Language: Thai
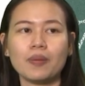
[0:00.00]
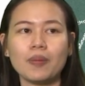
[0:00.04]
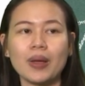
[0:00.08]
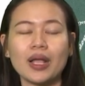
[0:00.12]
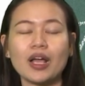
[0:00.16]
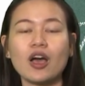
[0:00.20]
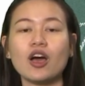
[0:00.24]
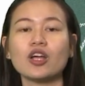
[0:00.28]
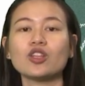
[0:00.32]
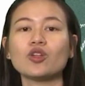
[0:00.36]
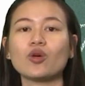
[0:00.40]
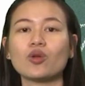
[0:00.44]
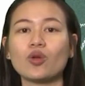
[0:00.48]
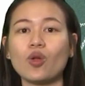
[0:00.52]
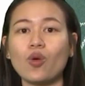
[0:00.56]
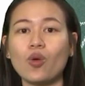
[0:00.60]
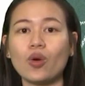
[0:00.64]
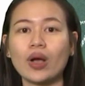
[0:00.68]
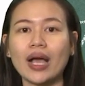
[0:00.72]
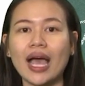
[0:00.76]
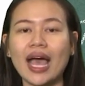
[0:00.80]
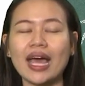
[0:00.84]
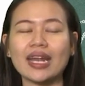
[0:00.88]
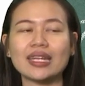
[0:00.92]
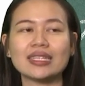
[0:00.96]
เป็นข้อตกล
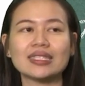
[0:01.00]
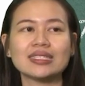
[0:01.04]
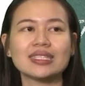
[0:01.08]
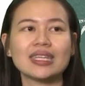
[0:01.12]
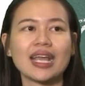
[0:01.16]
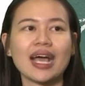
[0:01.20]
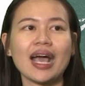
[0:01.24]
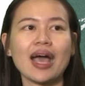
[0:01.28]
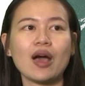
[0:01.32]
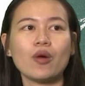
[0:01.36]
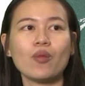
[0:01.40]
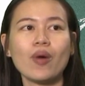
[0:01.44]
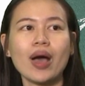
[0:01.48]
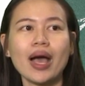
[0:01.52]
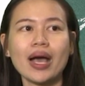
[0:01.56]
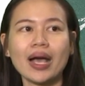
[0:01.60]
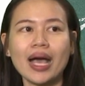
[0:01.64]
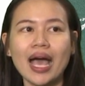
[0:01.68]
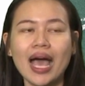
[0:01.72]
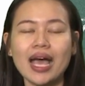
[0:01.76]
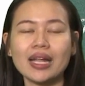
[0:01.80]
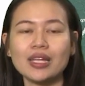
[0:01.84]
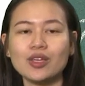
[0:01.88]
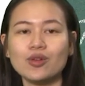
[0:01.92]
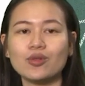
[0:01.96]
งกันนะคะว่า
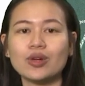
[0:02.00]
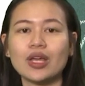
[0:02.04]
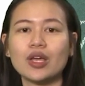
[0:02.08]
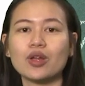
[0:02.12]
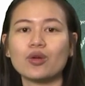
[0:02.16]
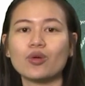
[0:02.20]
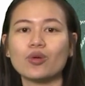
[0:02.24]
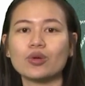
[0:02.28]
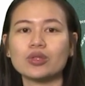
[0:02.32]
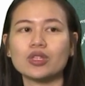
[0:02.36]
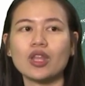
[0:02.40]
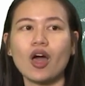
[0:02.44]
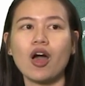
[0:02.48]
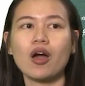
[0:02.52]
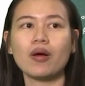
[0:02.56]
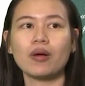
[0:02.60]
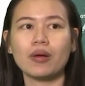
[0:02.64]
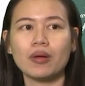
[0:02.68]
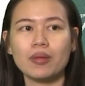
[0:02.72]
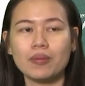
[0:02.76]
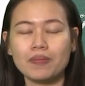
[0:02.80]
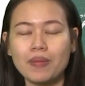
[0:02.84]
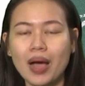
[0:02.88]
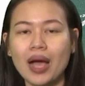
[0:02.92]
ค่าที่อยู่ในรูทต้อง